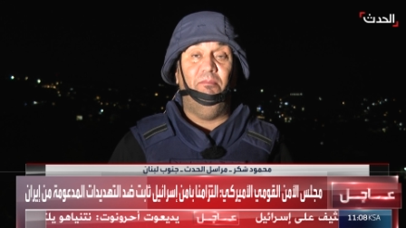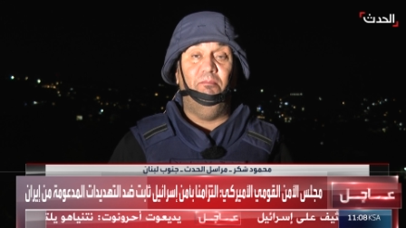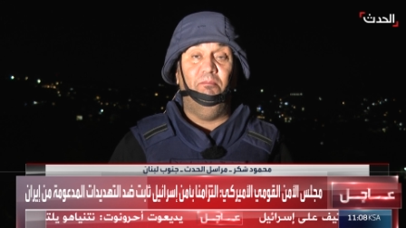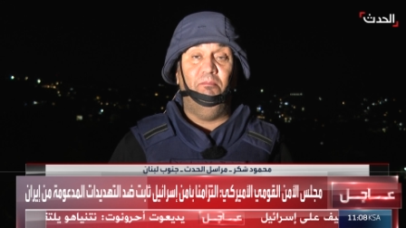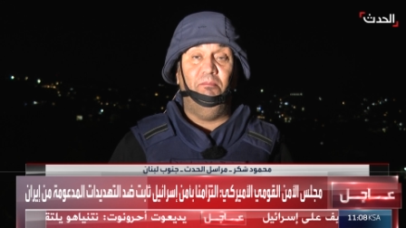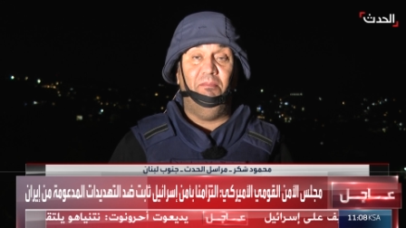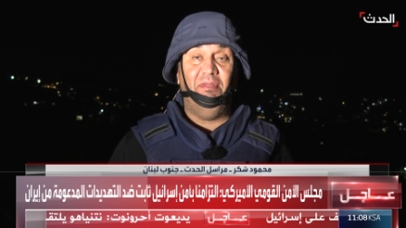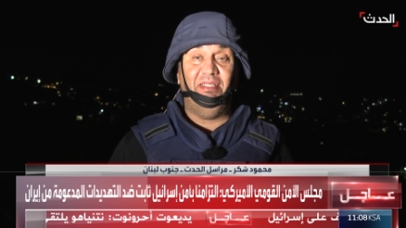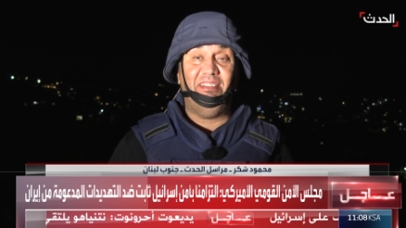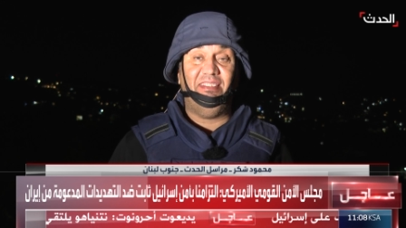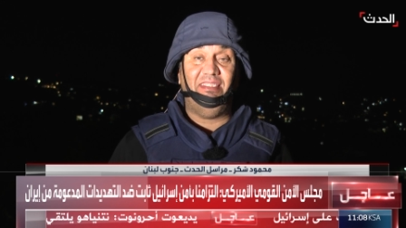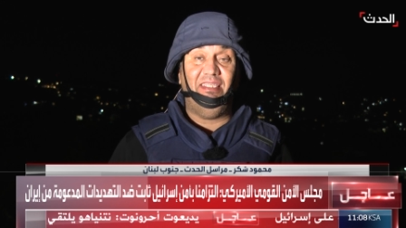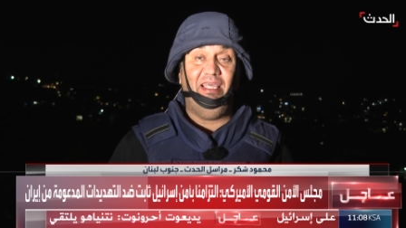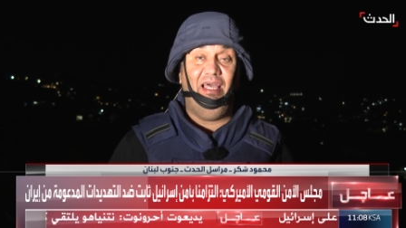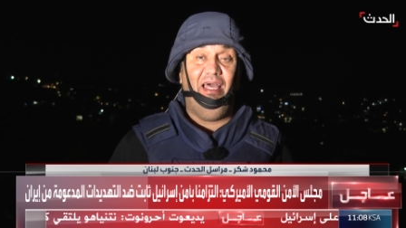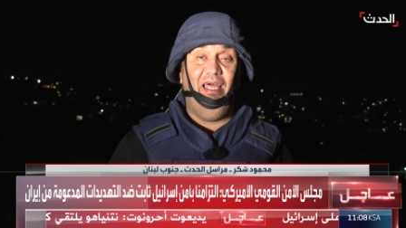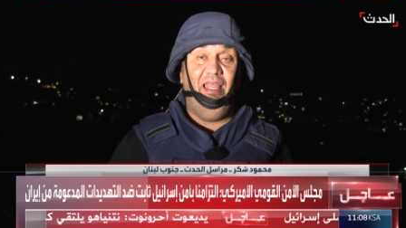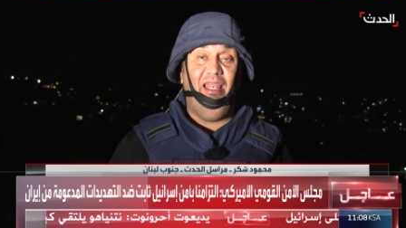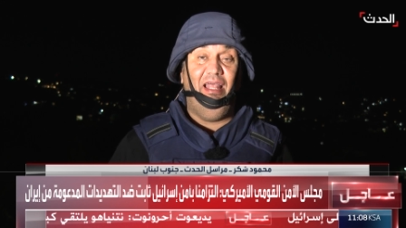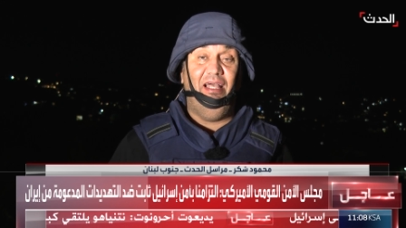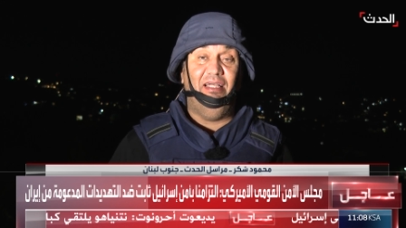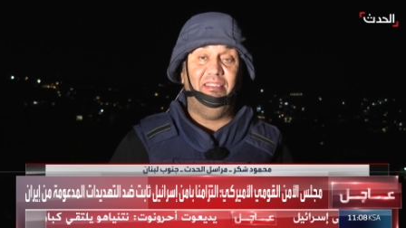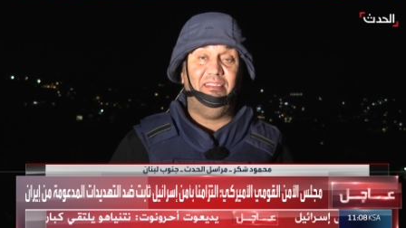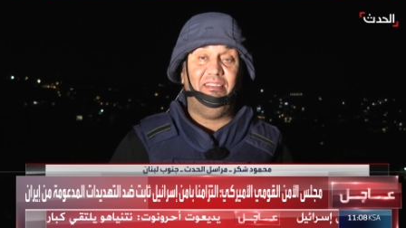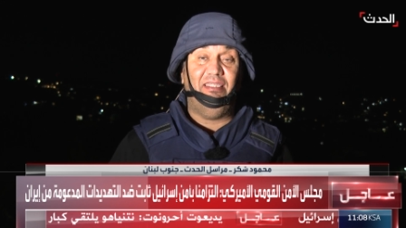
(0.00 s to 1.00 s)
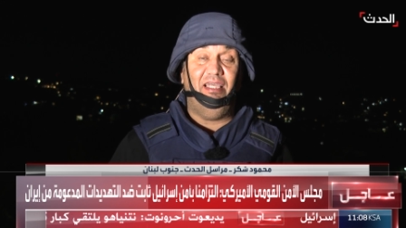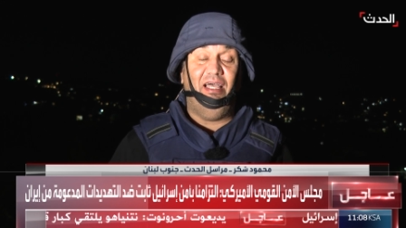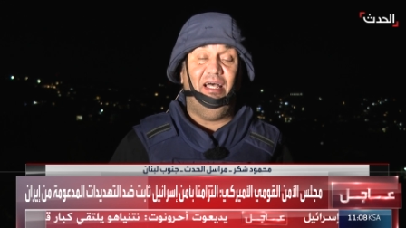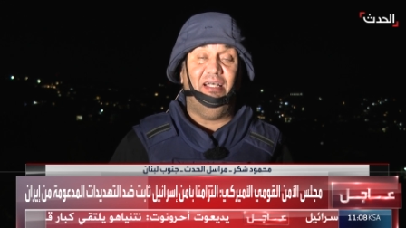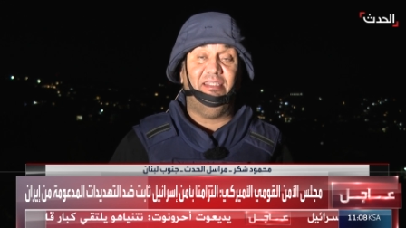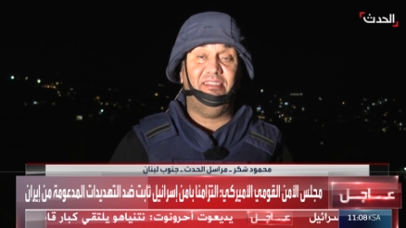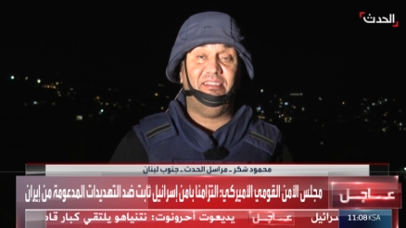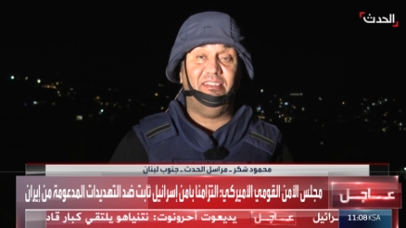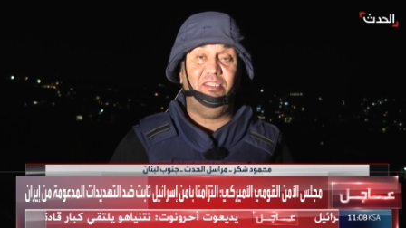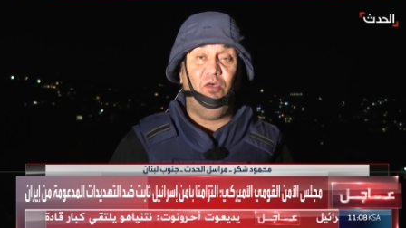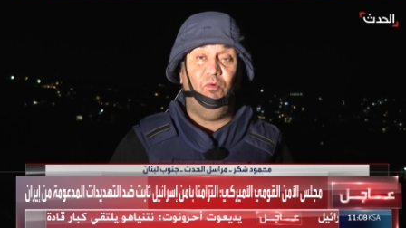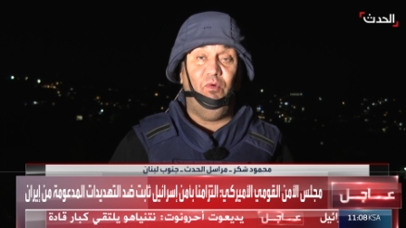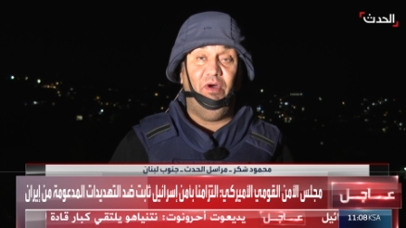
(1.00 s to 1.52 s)
مسألة
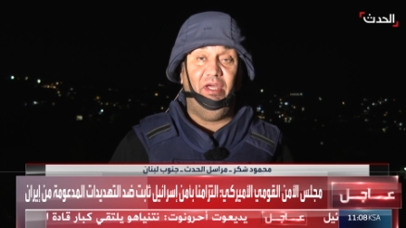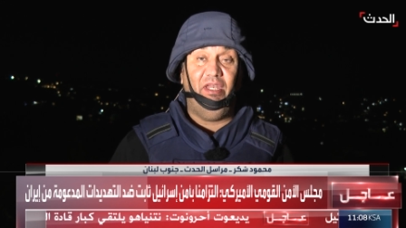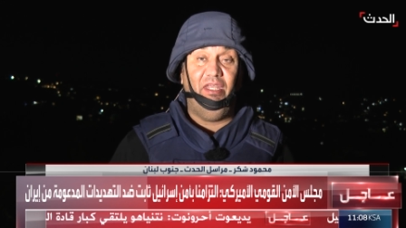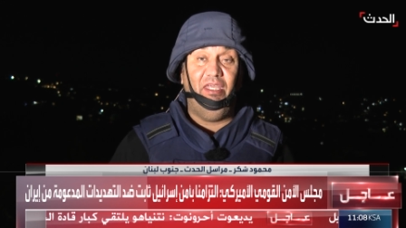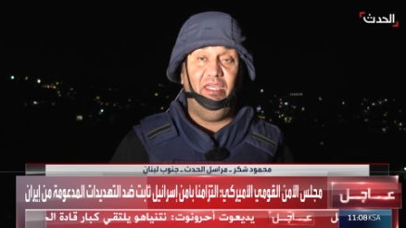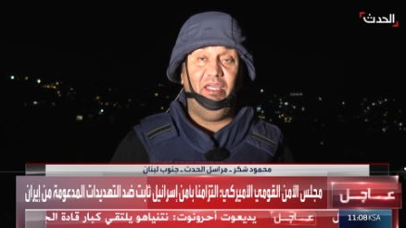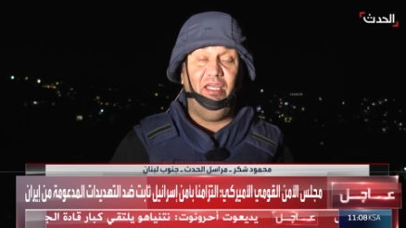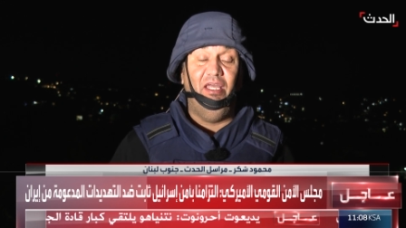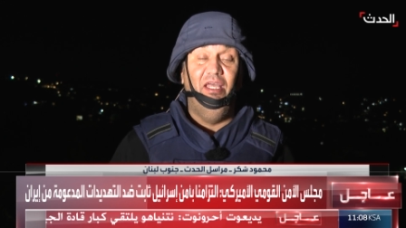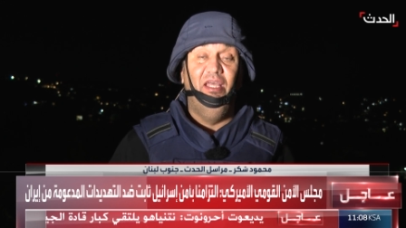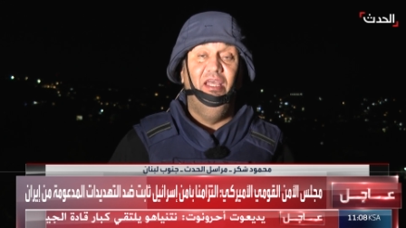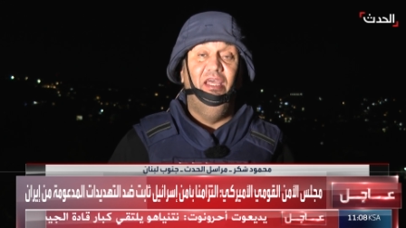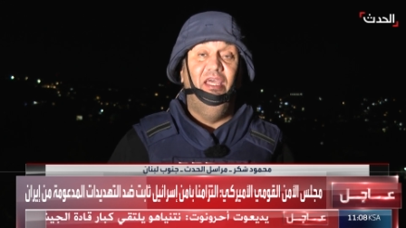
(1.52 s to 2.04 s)
الصواريخ